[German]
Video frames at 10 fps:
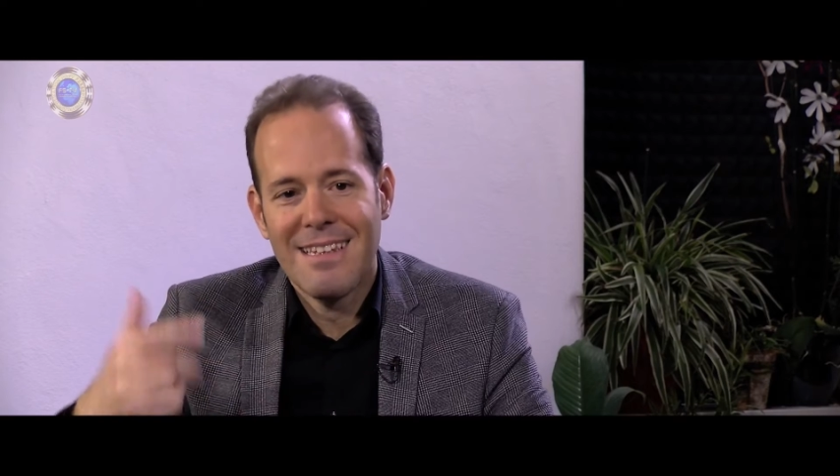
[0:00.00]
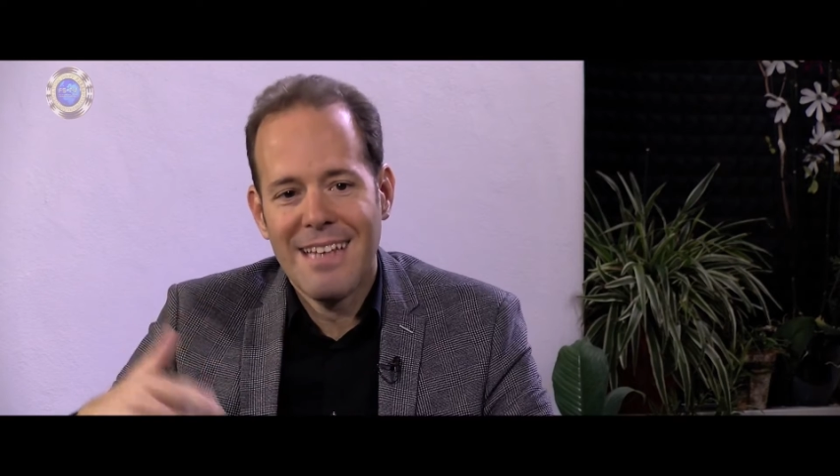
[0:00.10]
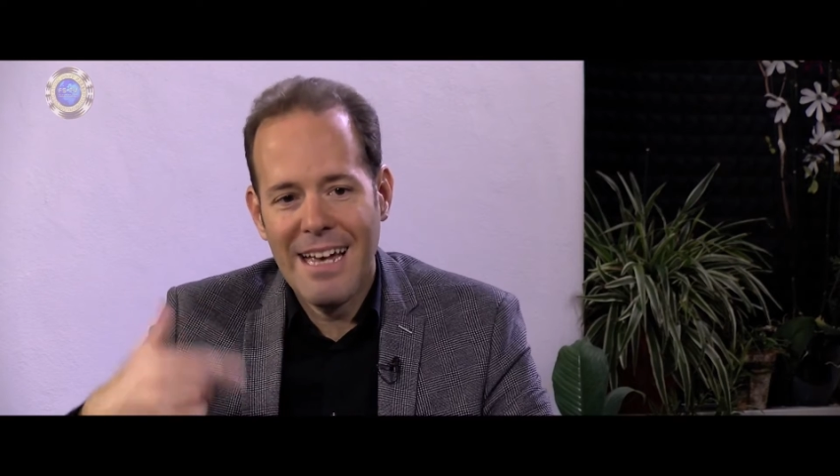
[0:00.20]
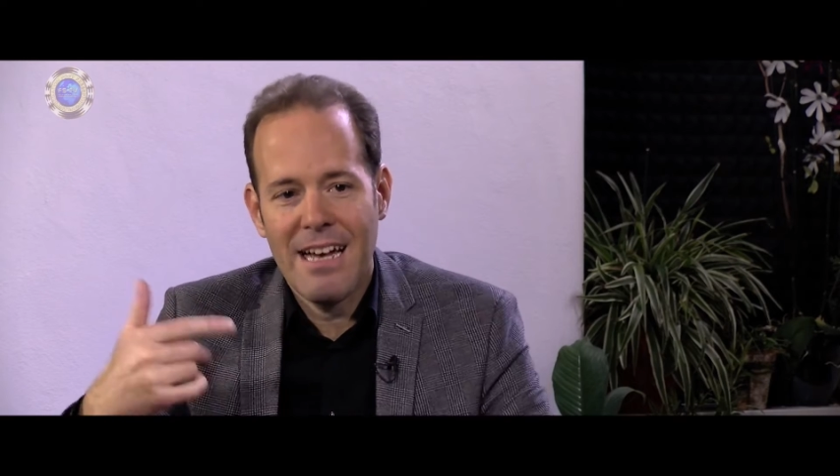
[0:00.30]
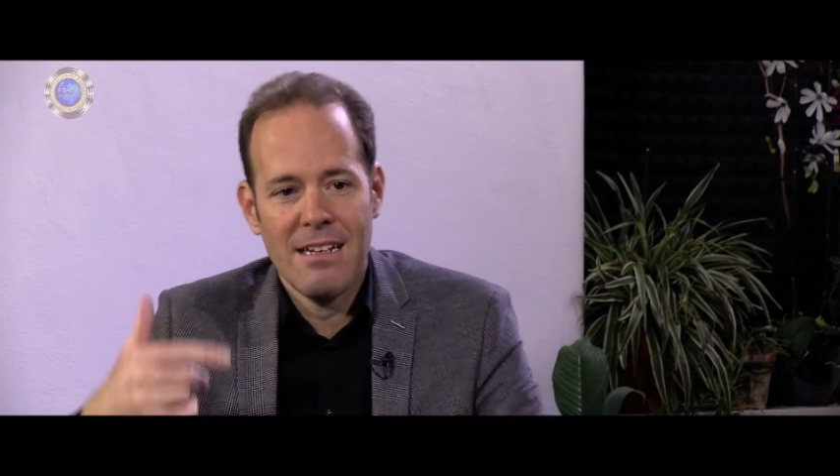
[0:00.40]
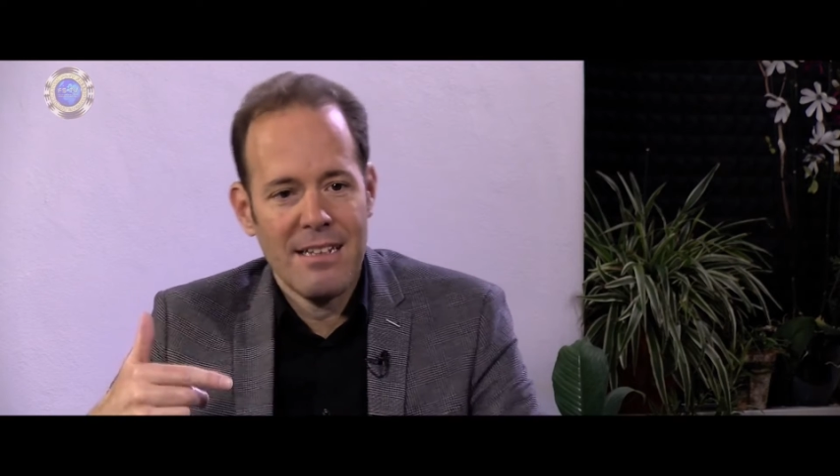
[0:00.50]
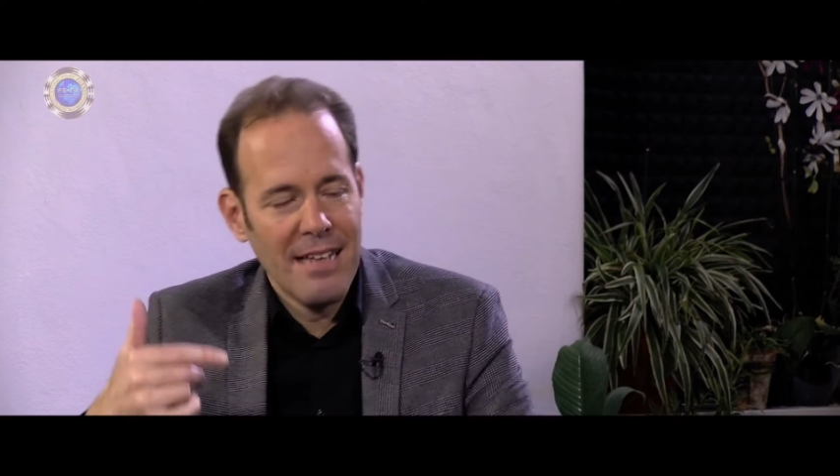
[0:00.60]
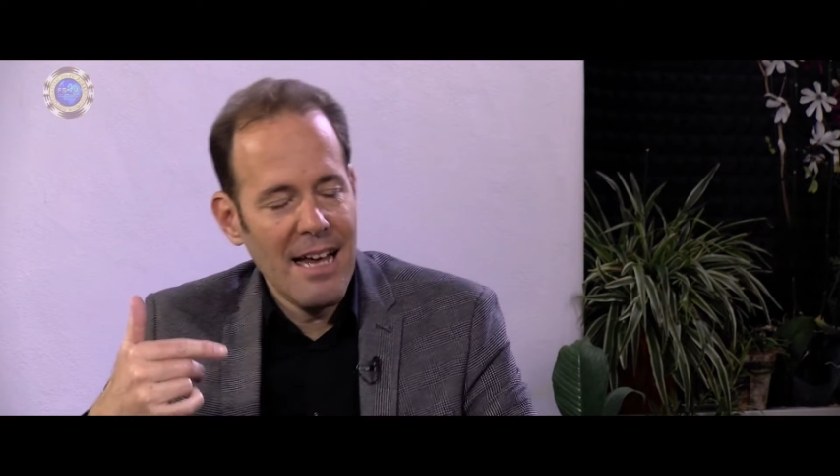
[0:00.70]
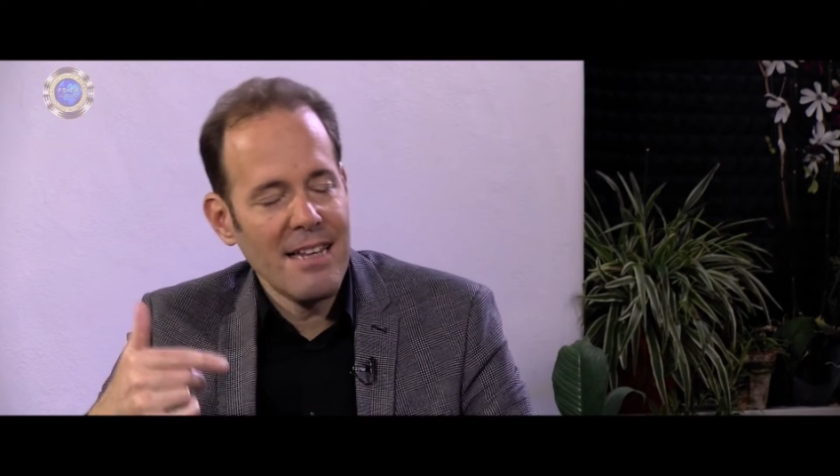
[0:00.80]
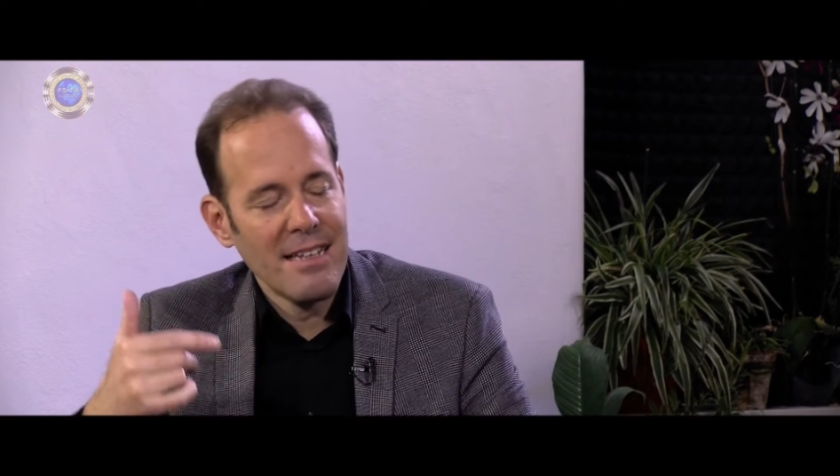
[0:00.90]
die
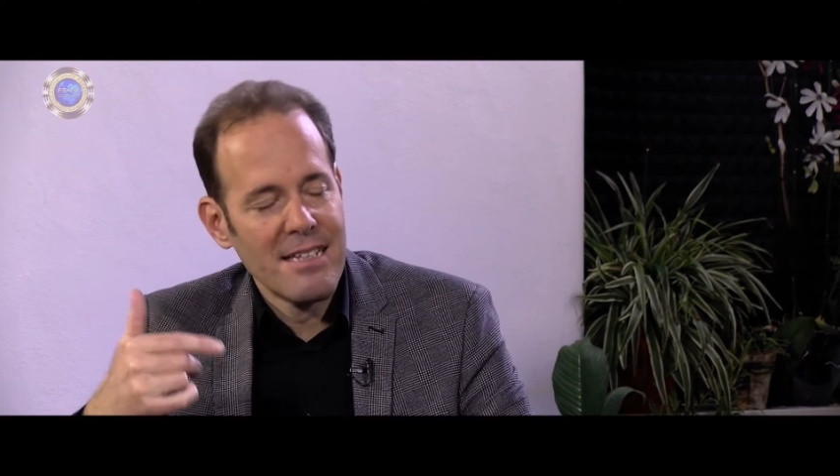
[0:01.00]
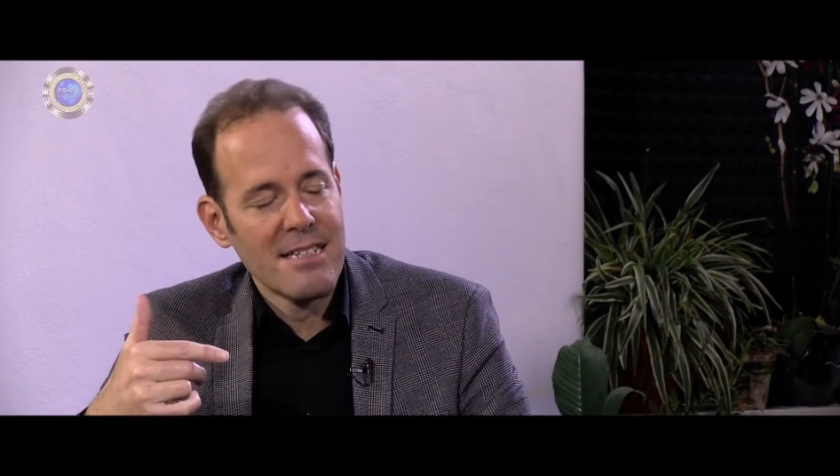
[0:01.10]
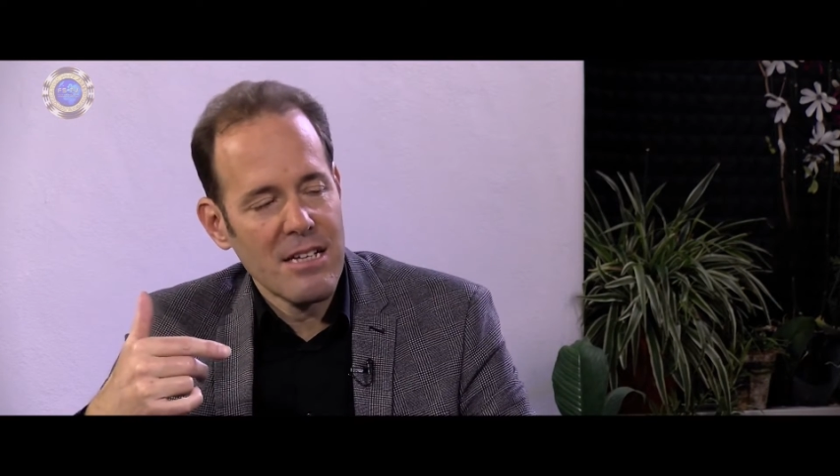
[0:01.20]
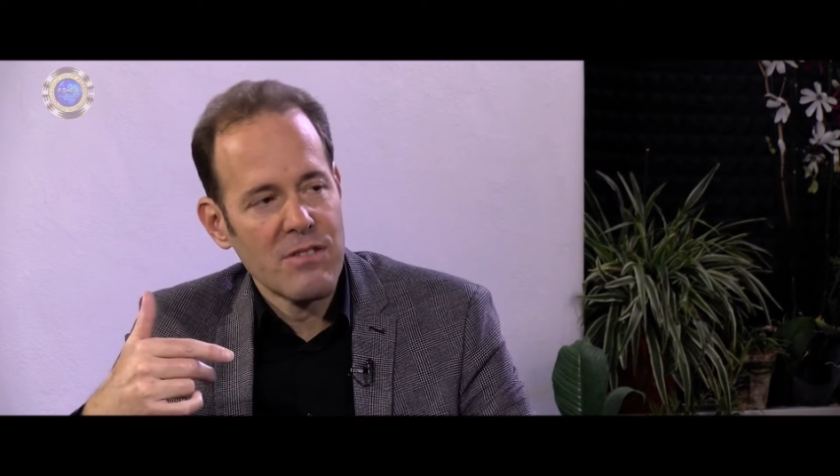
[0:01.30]
Realität ist,